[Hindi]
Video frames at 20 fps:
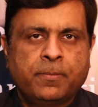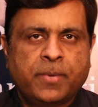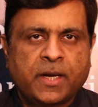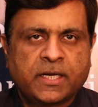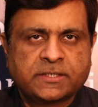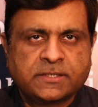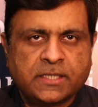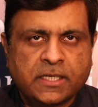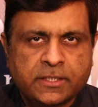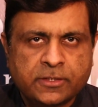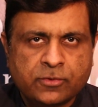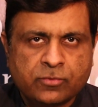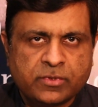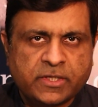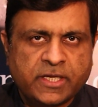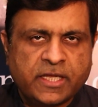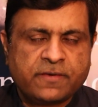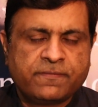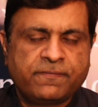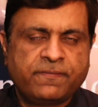पाकिस्तान
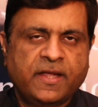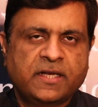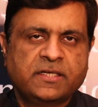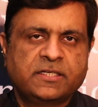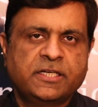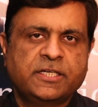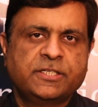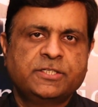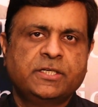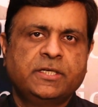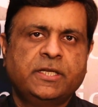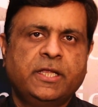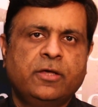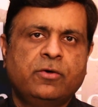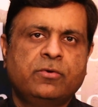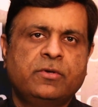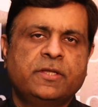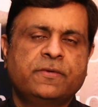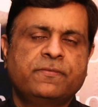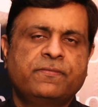क्योंकि एक फेडरेशन
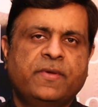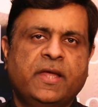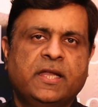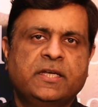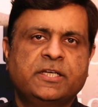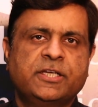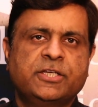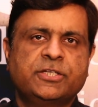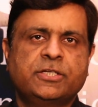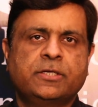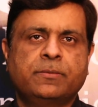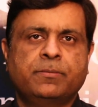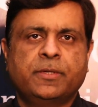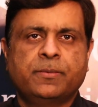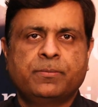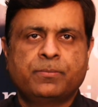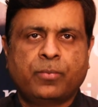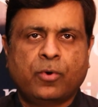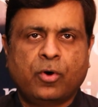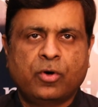है और एक फेडरेशन
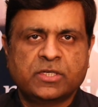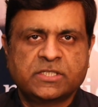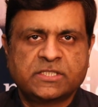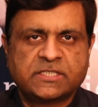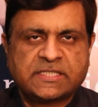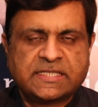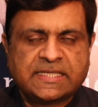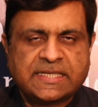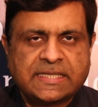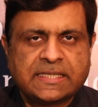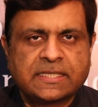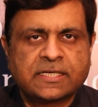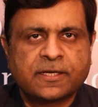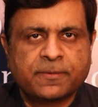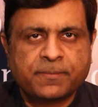में बहुत सी